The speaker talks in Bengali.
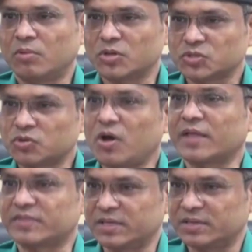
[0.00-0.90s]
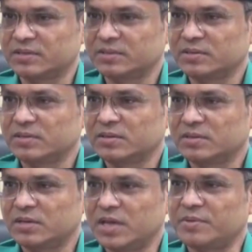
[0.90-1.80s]
অস্ত্র হাতে
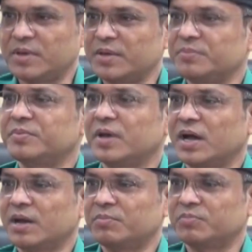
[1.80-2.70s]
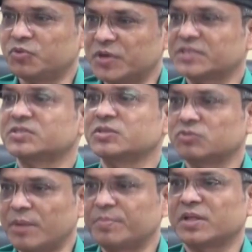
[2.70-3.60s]
এই এই ফুটেজ
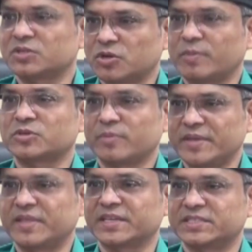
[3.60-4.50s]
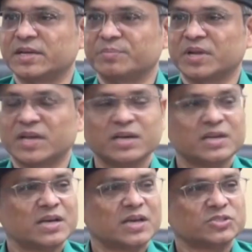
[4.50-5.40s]
কিন্তু আপনাদের সবাই দেখেছেন আপনারা
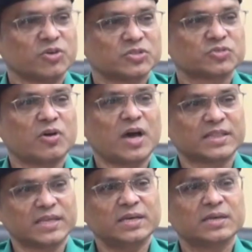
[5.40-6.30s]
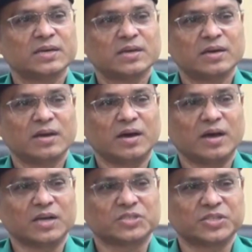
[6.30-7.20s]
যে অস্ত্র হাতে
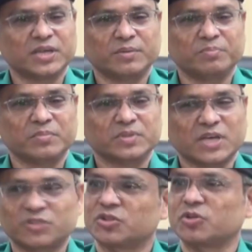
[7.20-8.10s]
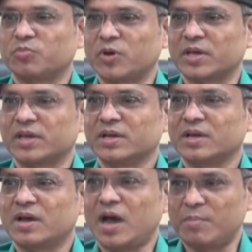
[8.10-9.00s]
সে ছাত্রদের উপরে
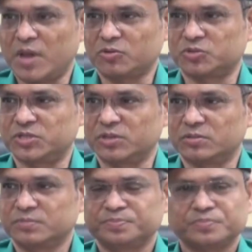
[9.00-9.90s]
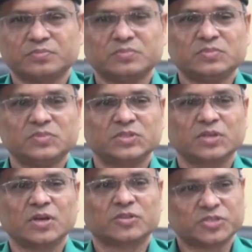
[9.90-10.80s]
হামলা করছিল
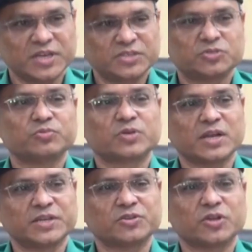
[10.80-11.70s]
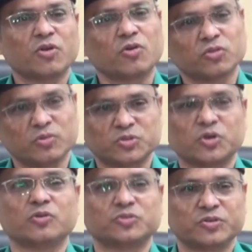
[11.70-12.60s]
তো সেই সুকুটার লিটনের অন্যতম
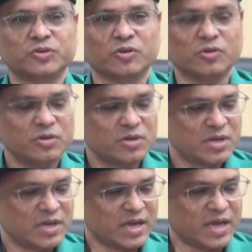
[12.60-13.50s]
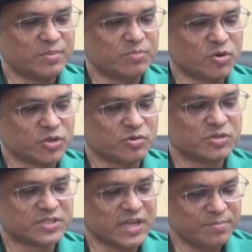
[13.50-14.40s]
সহযোগী হলো এই মনিরুল
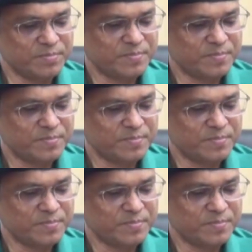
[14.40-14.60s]
ইসলাম